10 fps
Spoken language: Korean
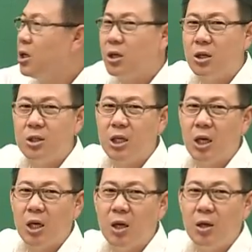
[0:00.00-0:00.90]
어,
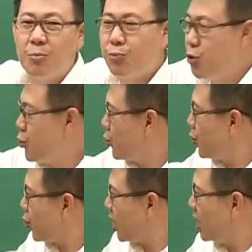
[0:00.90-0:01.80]
이제, 분류를
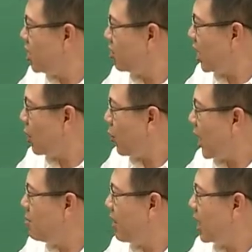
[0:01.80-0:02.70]
요렇게 기타로
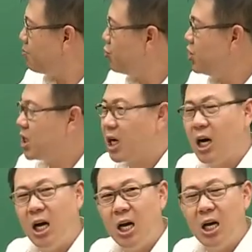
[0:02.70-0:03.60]
할 만한
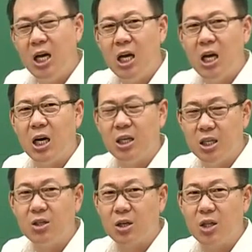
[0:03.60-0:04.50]
문제가 어,
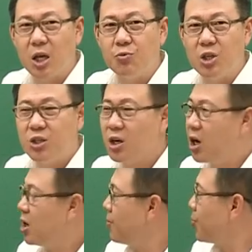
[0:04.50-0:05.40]
있었기 때문이죠.
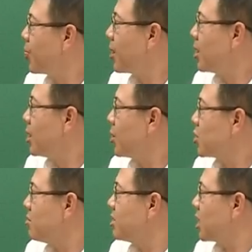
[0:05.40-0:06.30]
그
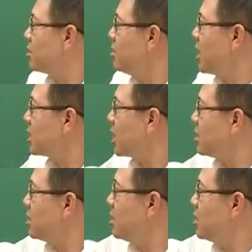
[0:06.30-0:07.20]
다음에 이제
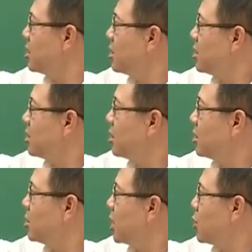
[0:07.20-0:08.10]
근대사는
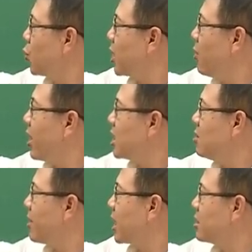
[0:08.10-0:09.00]
어, 이제 요
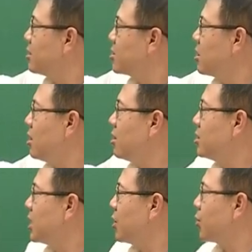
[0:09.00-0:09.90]
개화기를 말하는 거죠.
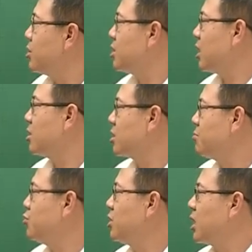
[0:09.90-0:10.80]
자, 요거는 이제 여섯
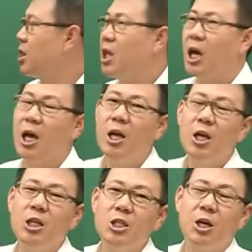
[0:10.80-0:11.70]
문제인데,
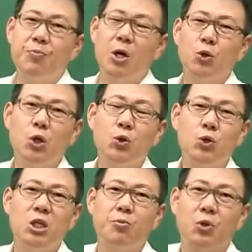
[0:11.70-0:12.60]
자,
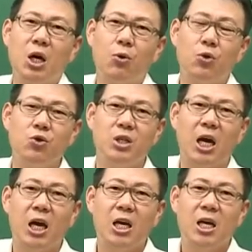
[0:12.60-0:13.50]
평성시보다 요것도 이제
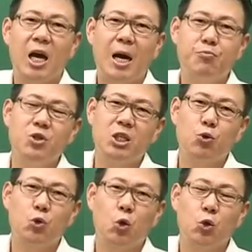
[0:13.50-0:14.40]
한 문제
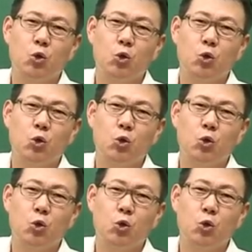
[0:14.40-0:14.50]
정도